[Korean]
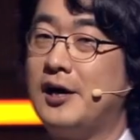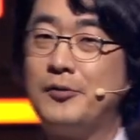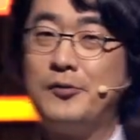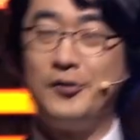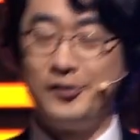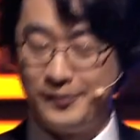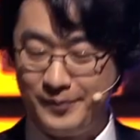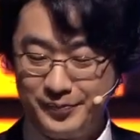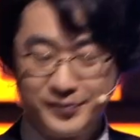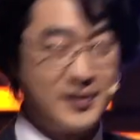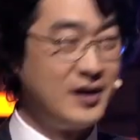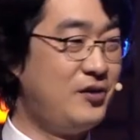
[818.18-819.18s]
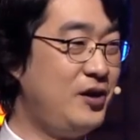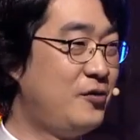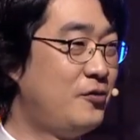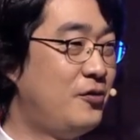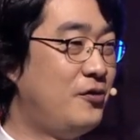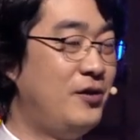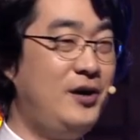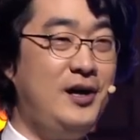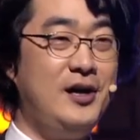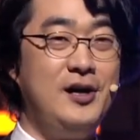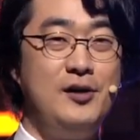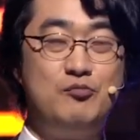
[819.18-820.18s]
하고 그리고
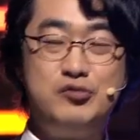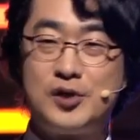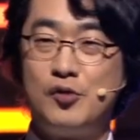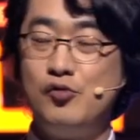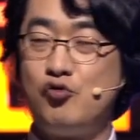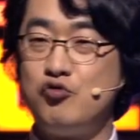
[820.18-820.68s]
무서운